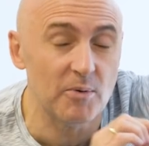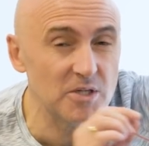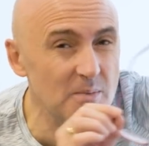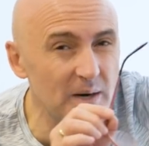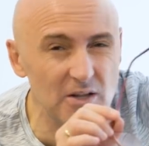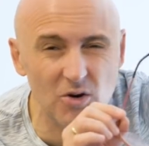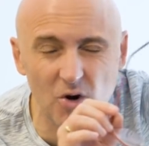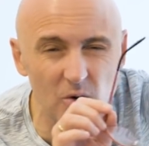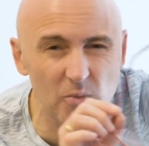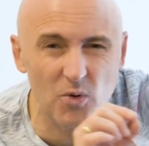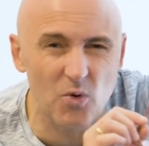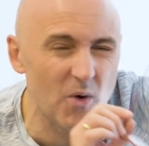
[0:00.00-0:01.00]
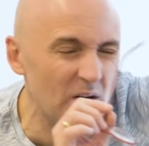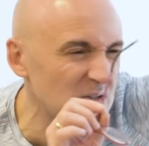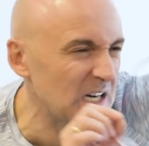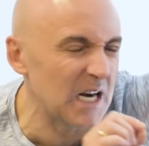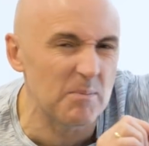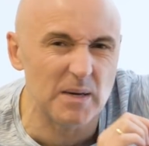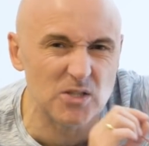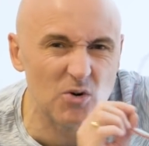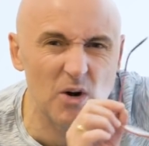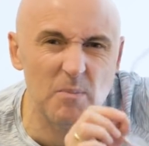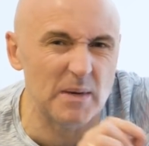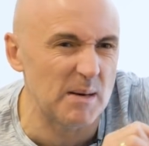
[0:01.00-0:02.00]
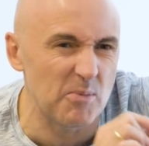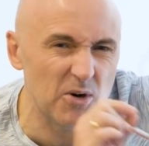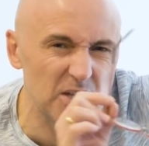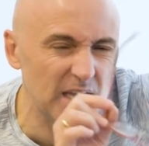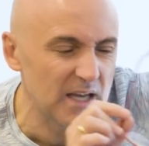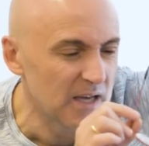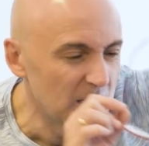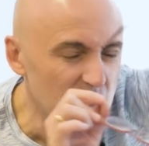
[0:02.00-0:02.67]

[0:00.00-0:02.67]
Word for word: pero ese partido no lo pudo jugar, no sé qué le pasó con el pasaporte,